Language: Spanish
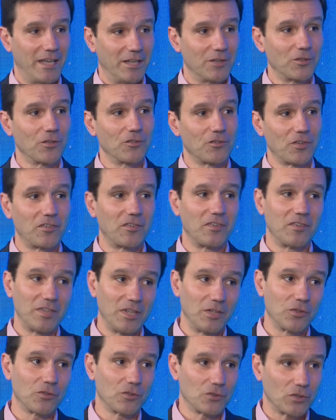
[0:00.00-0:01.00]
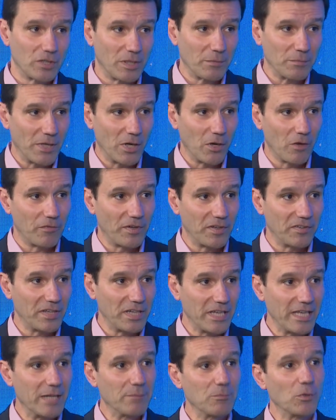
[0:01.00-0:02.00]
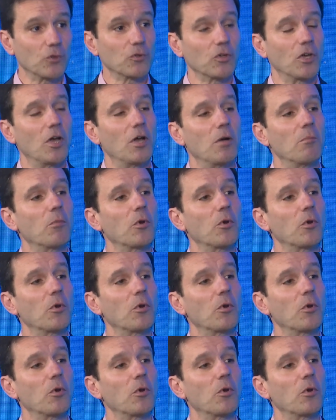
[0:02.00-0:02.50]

entonces si nosotros también lo ofreceríamos,